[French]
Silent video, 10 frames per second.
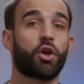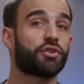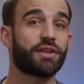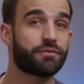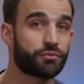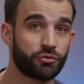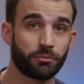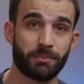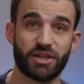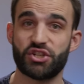Quant à vous,
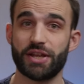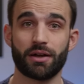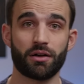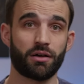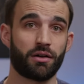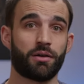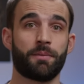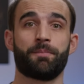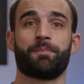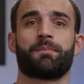mes chers. Euh,
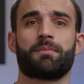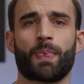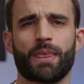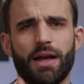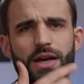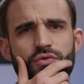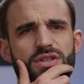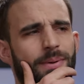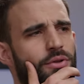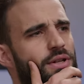ah, je vous
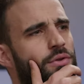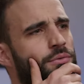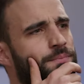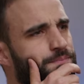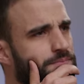ai pas donné de nom.